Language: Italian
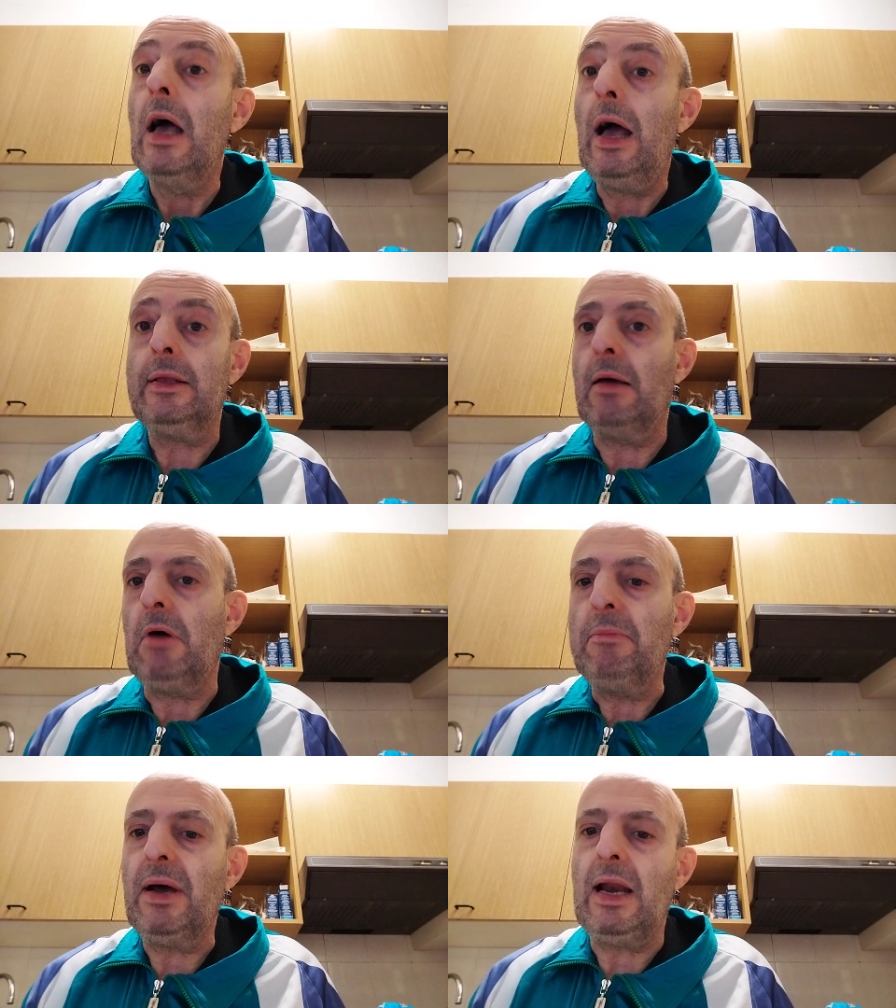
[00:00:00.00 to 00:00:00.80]
andiamo
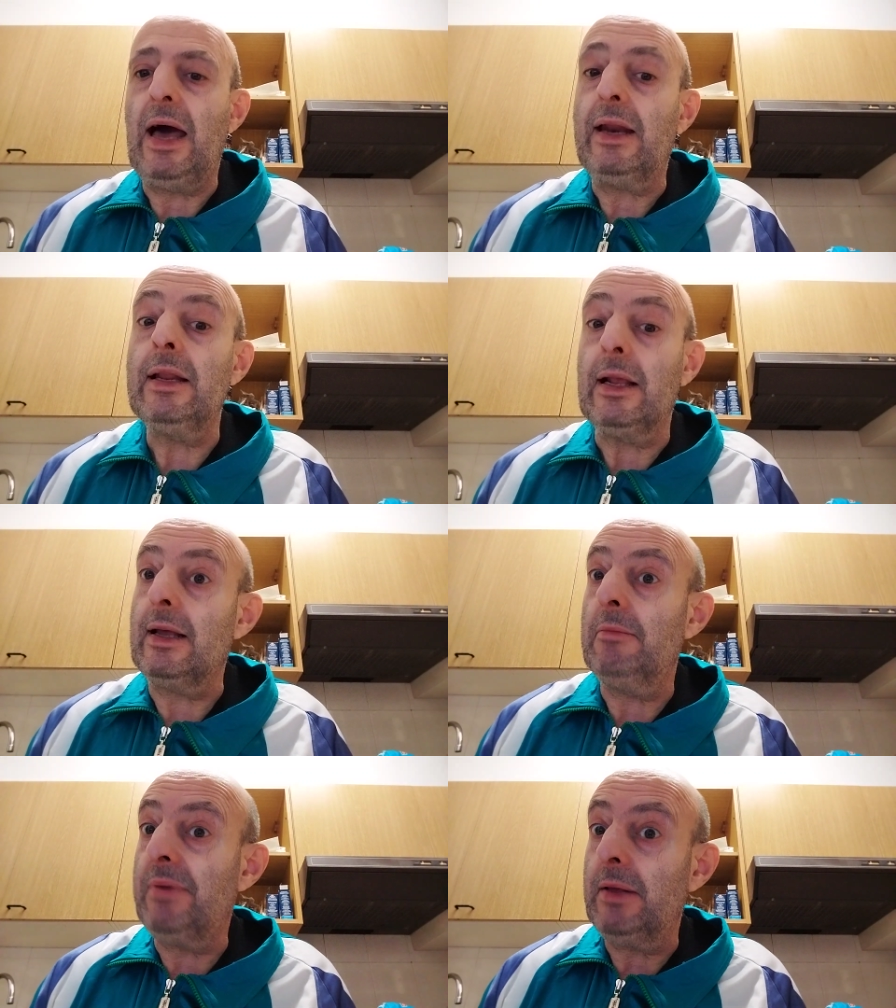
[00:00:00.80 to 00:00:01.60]
a parlare del
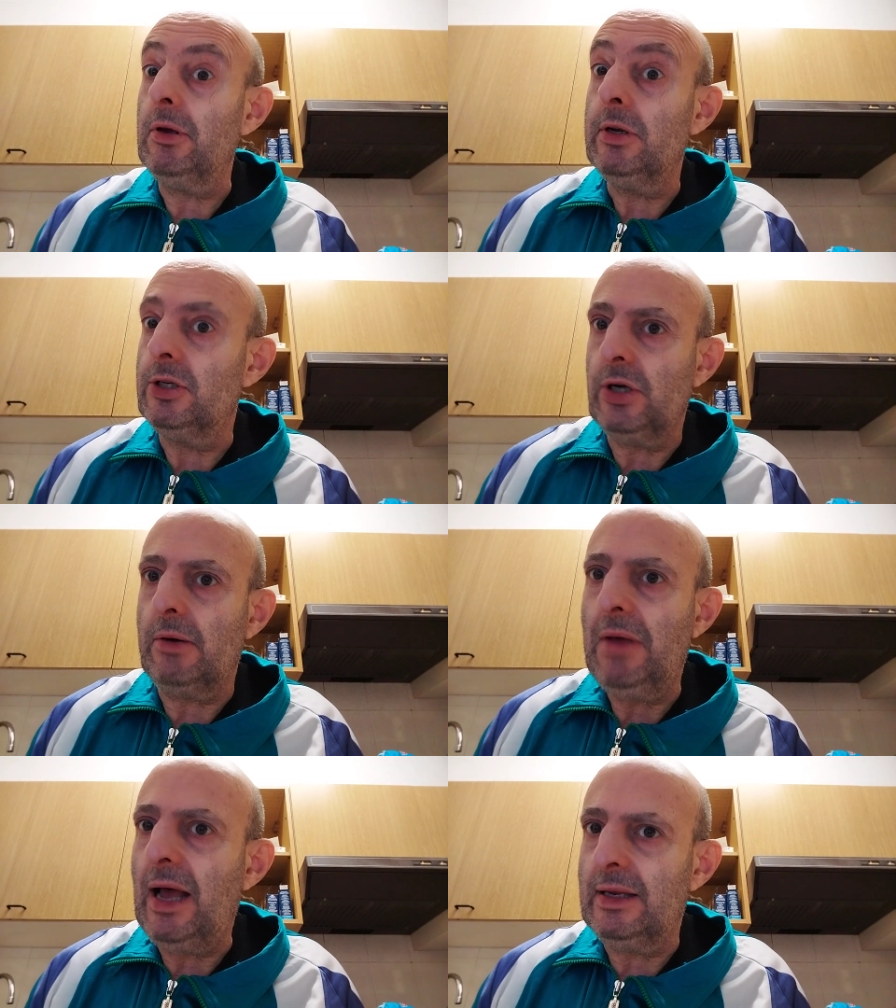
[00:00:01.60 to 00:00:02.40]
Gran Premio di
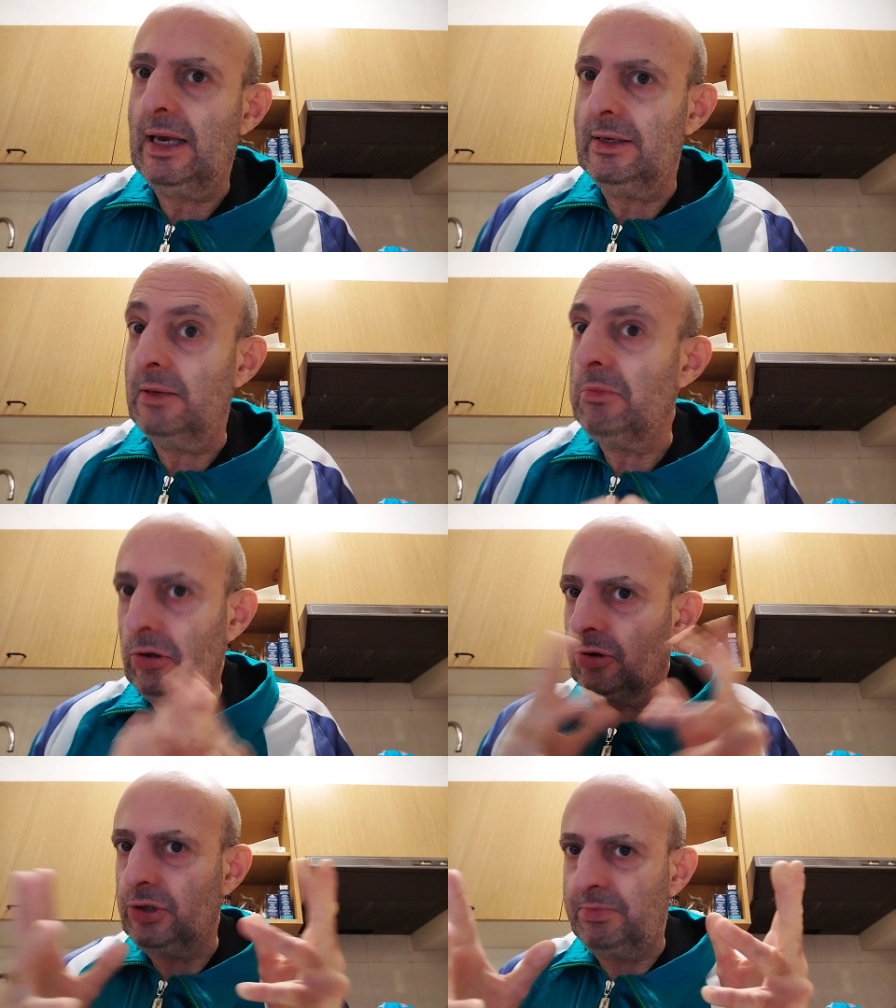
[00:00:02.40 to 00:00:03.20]
Germania di
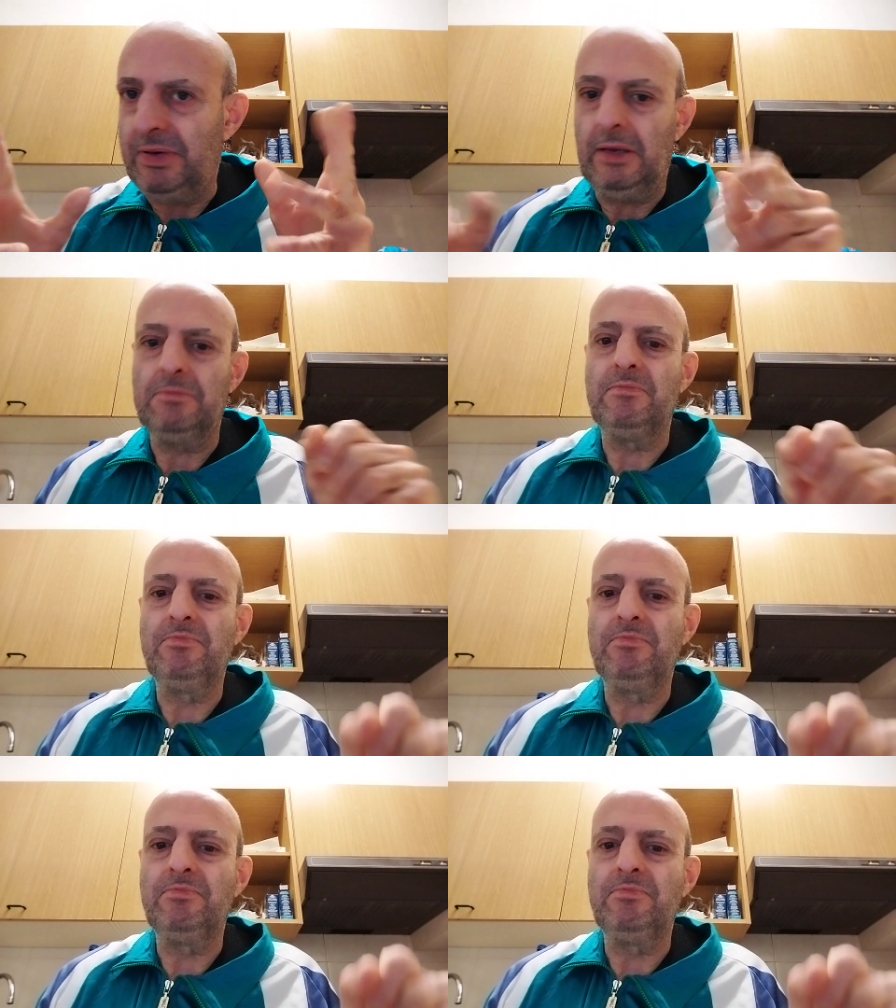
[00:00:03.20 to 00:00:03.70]
MotoGP.